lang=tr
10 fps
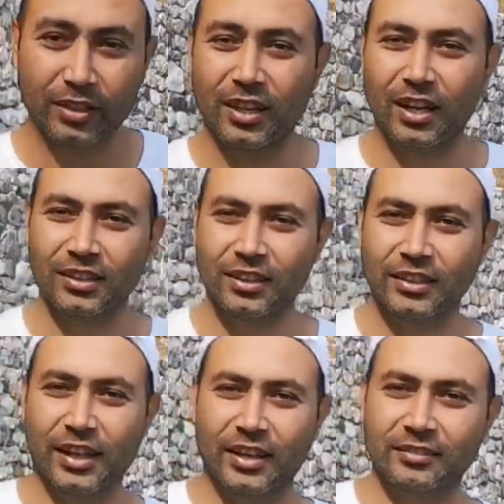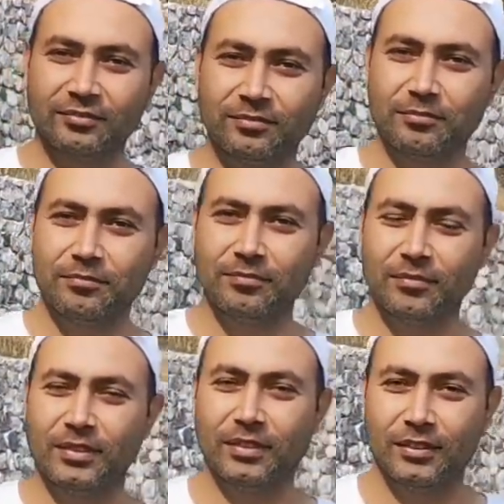balıkla aldık. Evet.
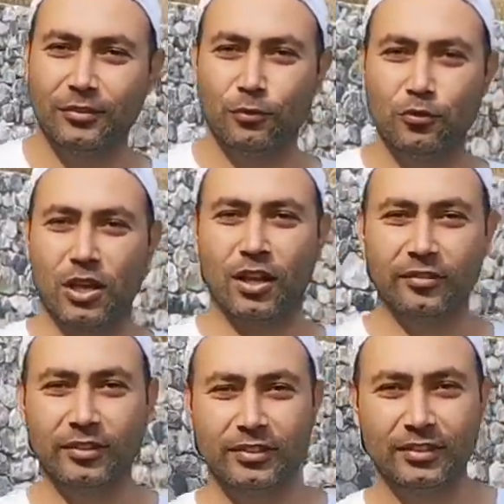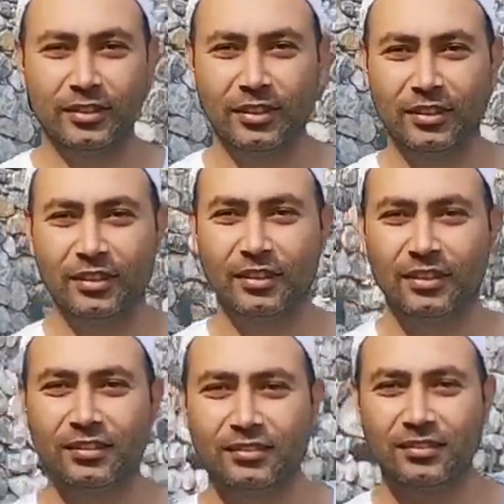Abi yeter. abi. Ee, bir dakika hava.
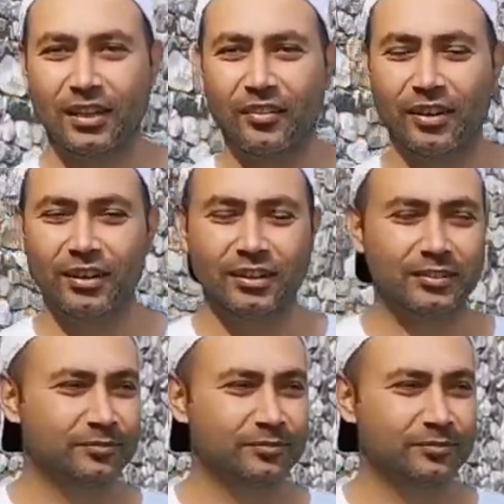Yine tekrardan başka bir